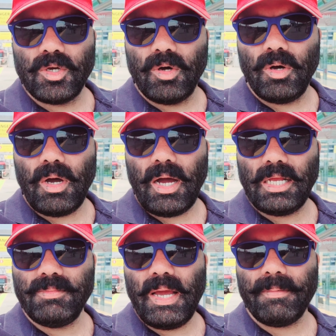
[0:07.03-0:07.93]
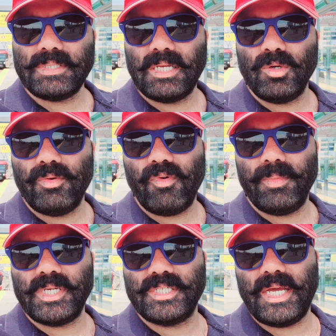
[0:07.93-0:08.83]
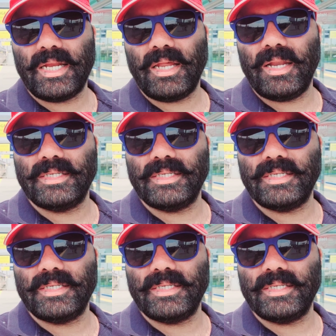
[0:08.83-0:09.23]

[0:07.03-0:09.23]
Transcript: सो आज मैं आपके साथ जो इन्फॉर्मेशन शेयर